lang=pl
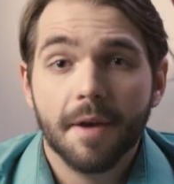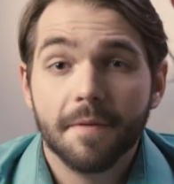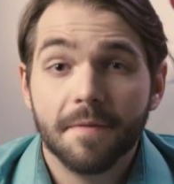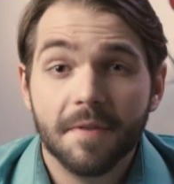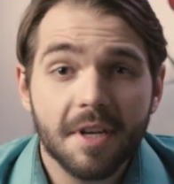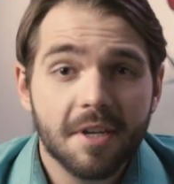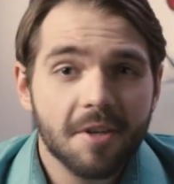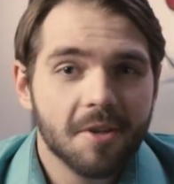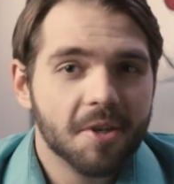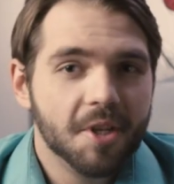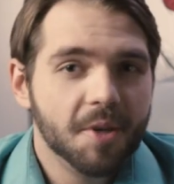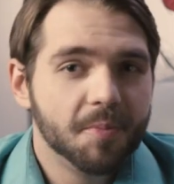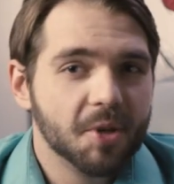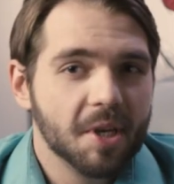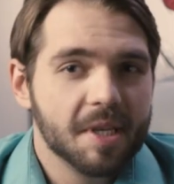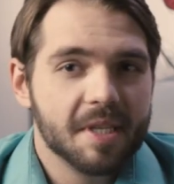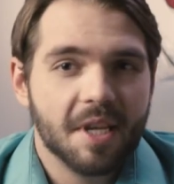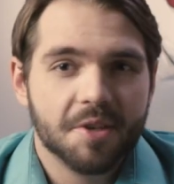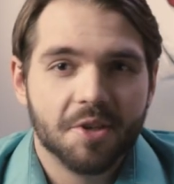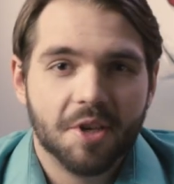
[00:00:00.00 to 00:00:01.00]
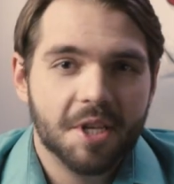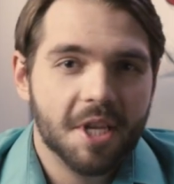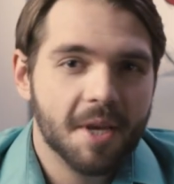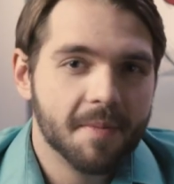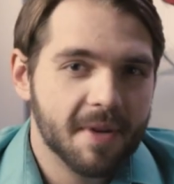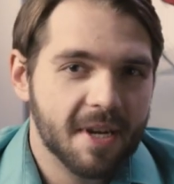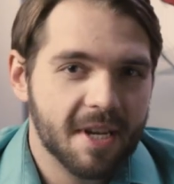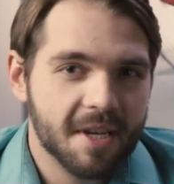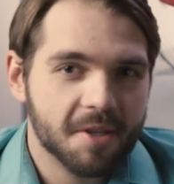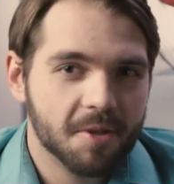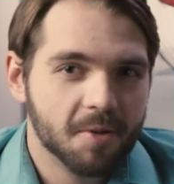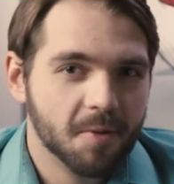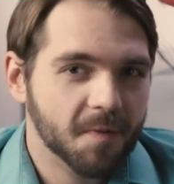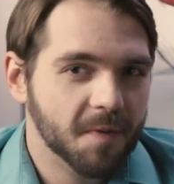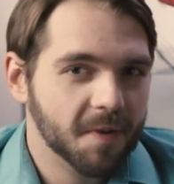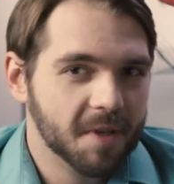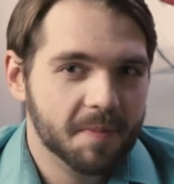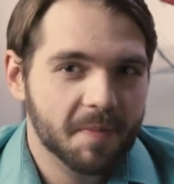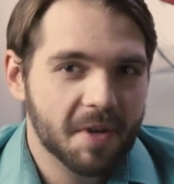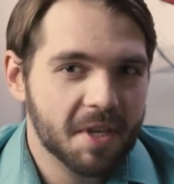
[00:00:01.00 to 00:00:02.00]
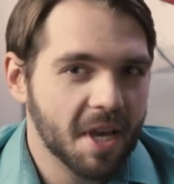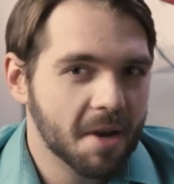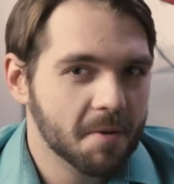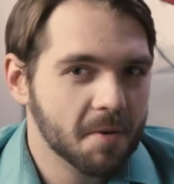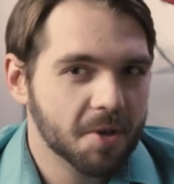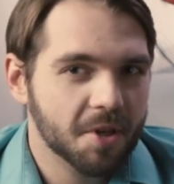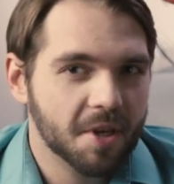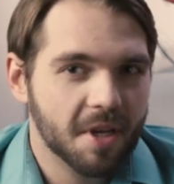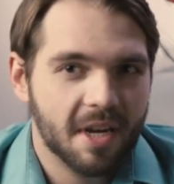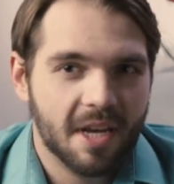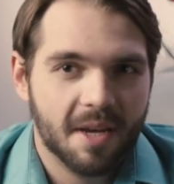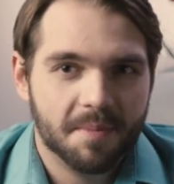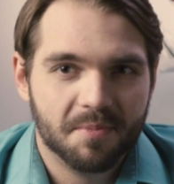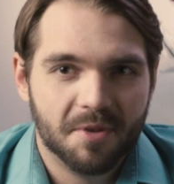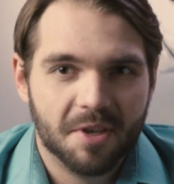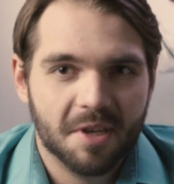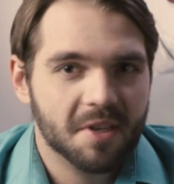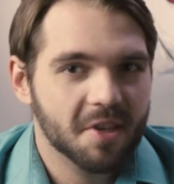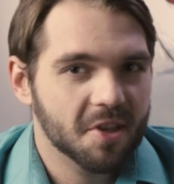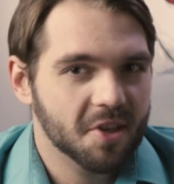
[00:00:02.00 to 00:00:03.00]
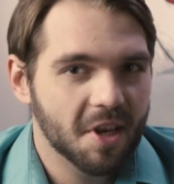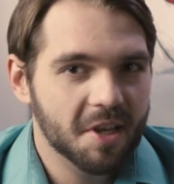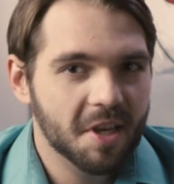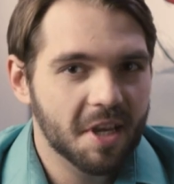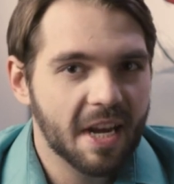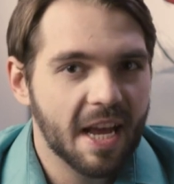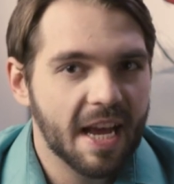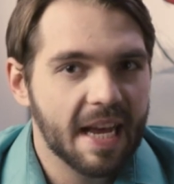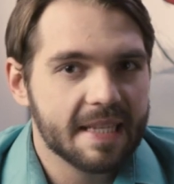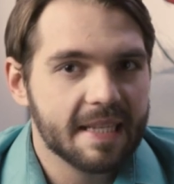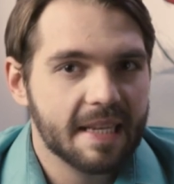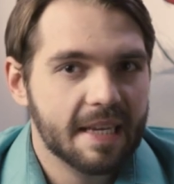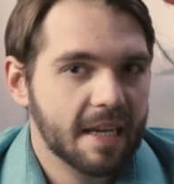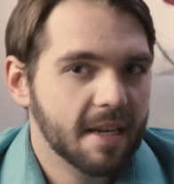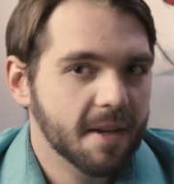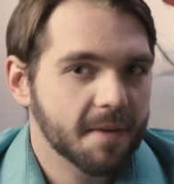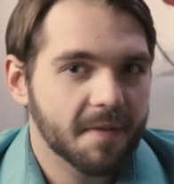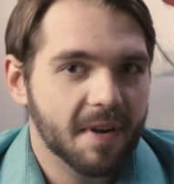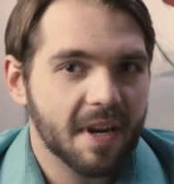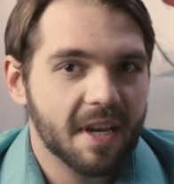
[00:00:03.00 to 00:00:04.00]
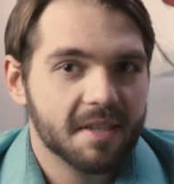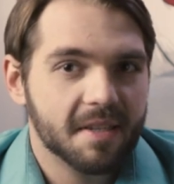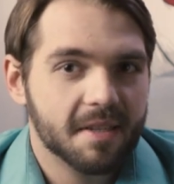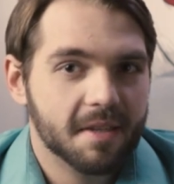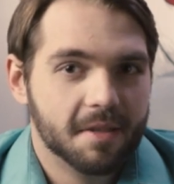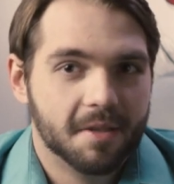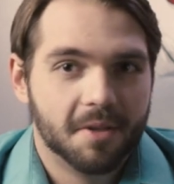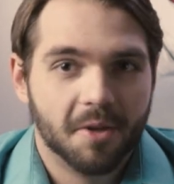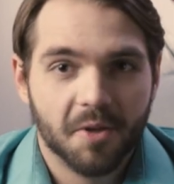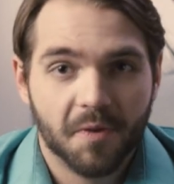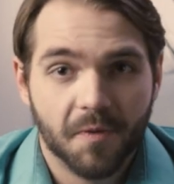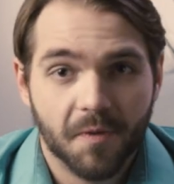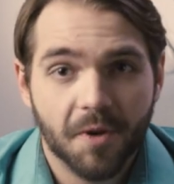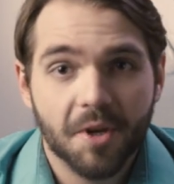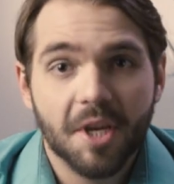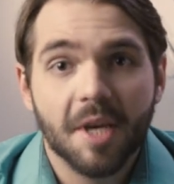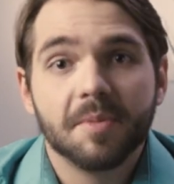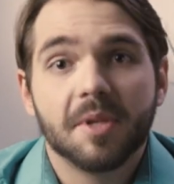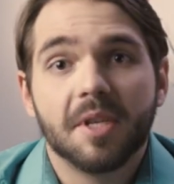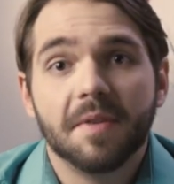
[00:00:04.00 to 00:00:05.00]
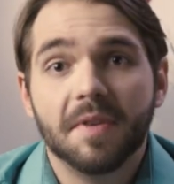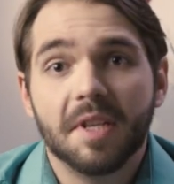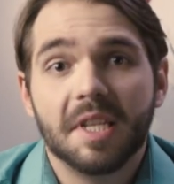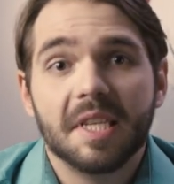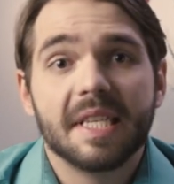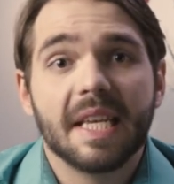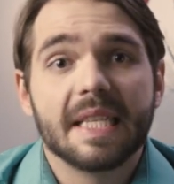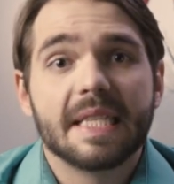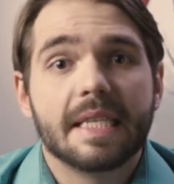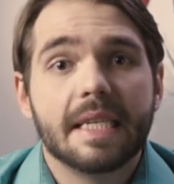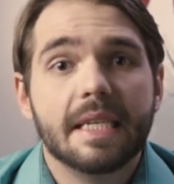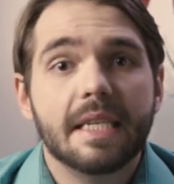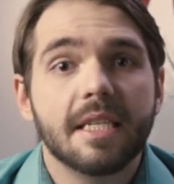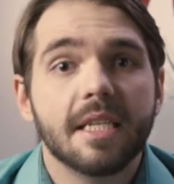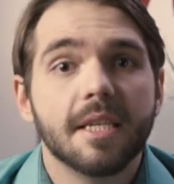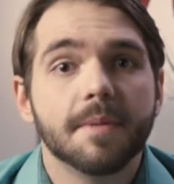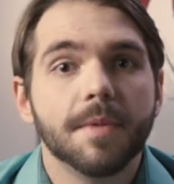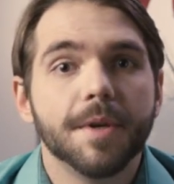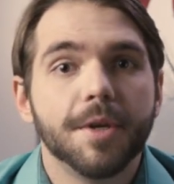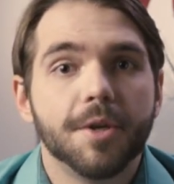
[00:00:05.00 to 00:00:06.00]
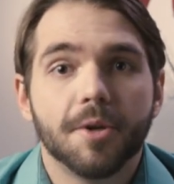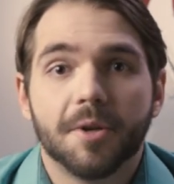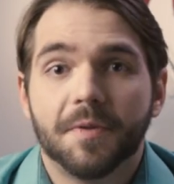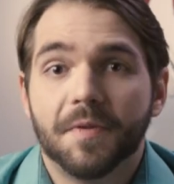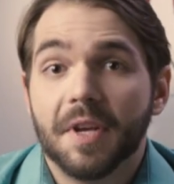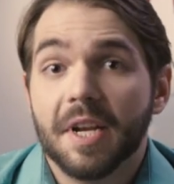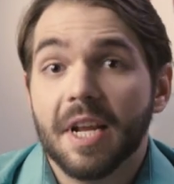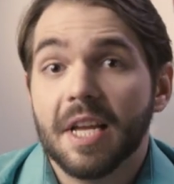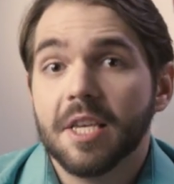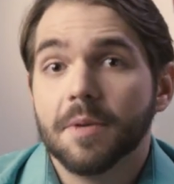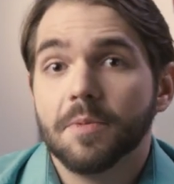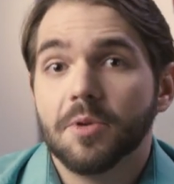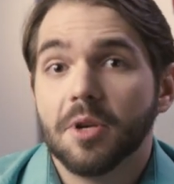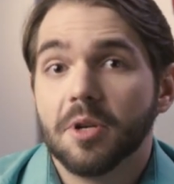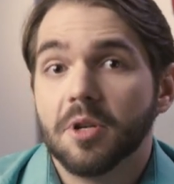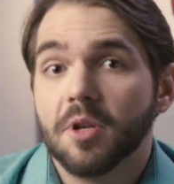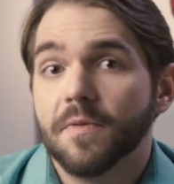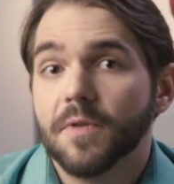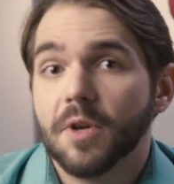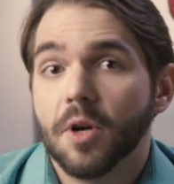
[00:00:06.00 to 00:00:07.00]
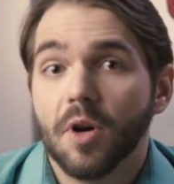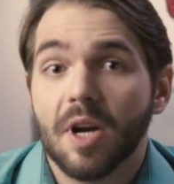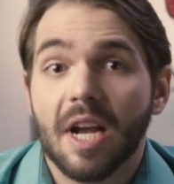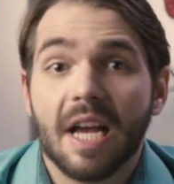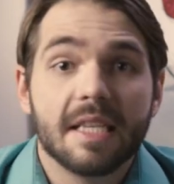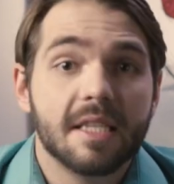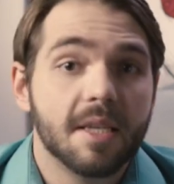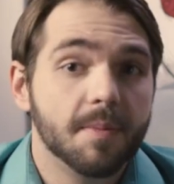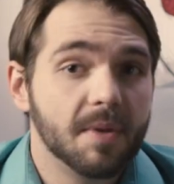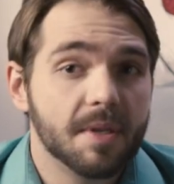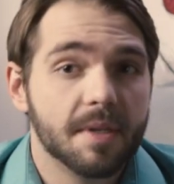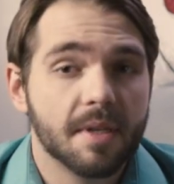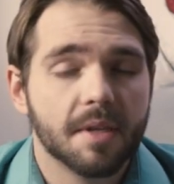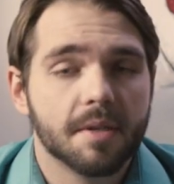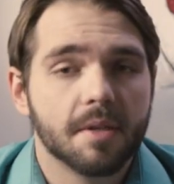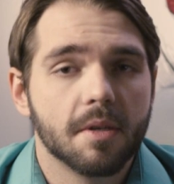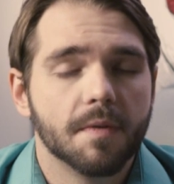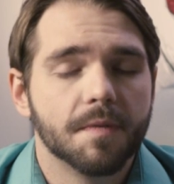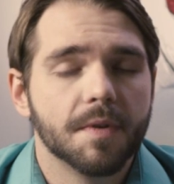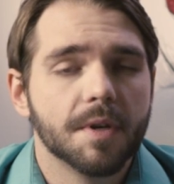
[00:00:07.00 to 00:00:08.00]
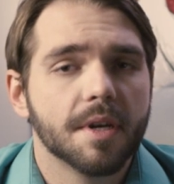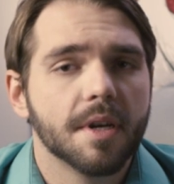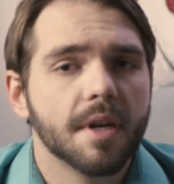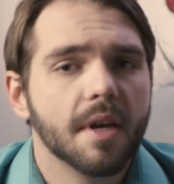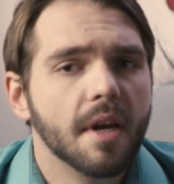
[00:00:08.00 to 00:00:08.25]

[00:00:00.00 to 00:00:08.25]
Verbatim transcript: Wygląd i przeznaczenie Meleksów zmieniało się na przestrzeni lat, wraz z rozwojem cywilizacyjnym i otwieraniem się nowych okazji biznesowych.